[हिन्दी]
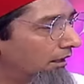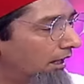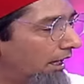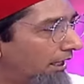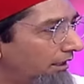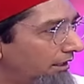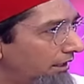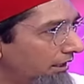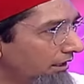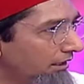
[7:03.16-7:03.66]
है
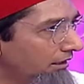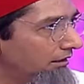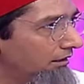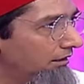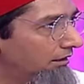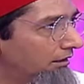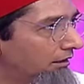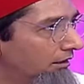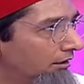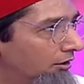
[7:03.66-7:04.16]
हाँ जी
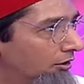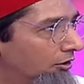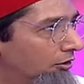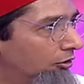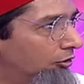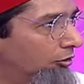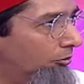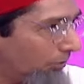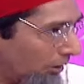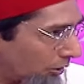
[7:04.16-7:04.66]
हां जी
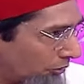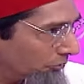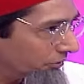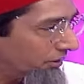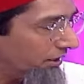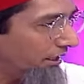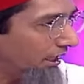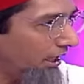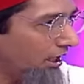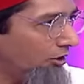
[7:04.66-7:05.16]
उम्र
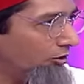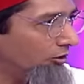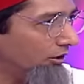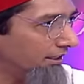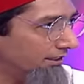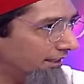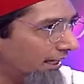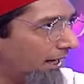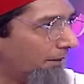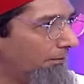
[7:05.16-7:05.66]
होंगी है
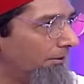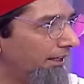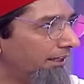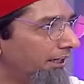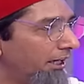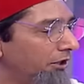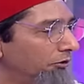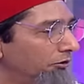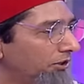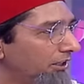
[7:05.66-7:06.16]
ओदे हिसाब ना
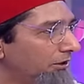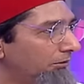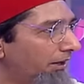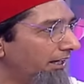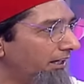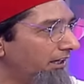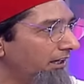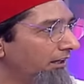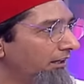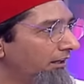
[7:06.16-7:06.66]
देनी ਹੁੰਦੀ
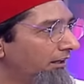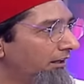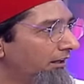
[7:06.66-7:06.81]
दवाई